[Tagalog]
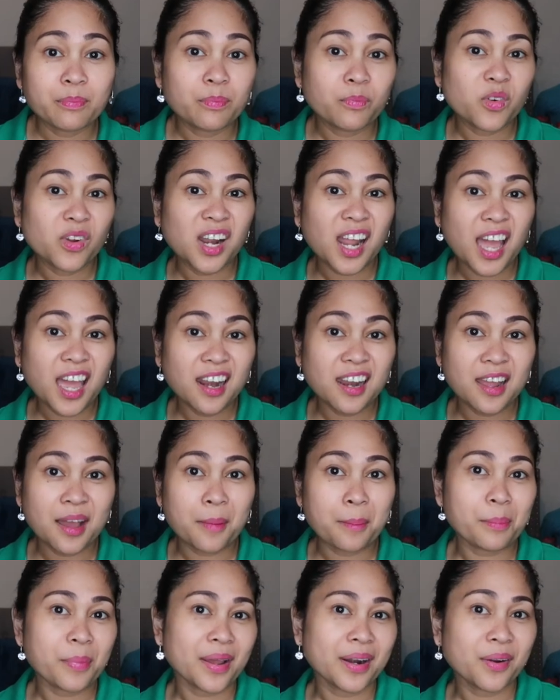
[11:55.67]
wala
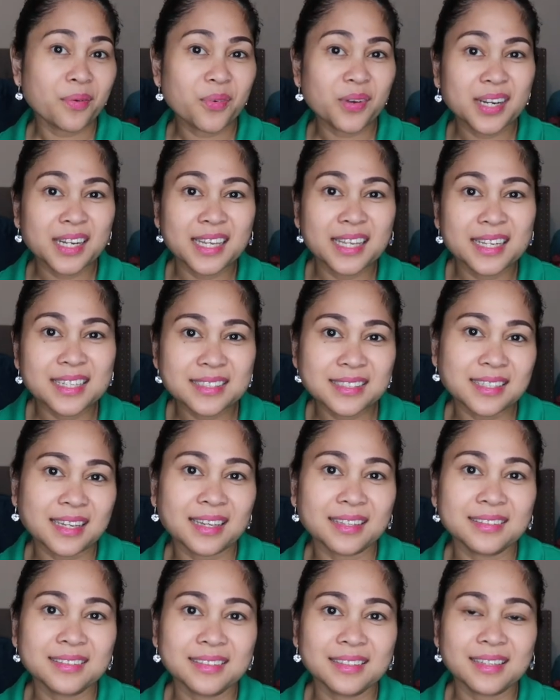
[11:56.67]
lang, parang wala lang sa
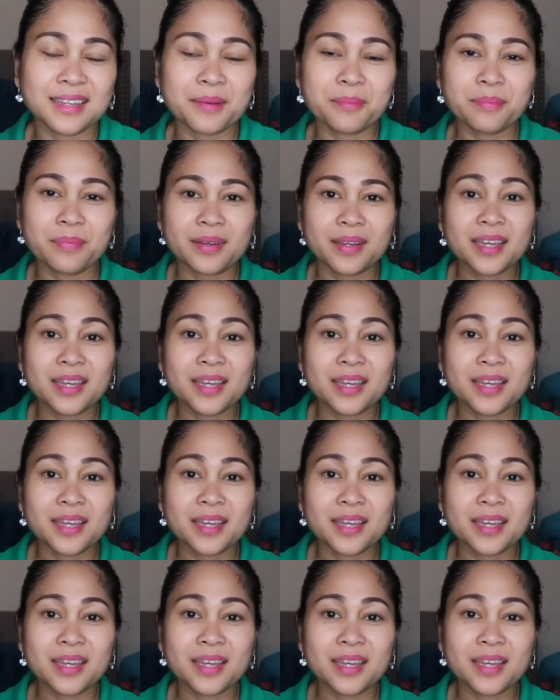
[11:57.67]
kanila.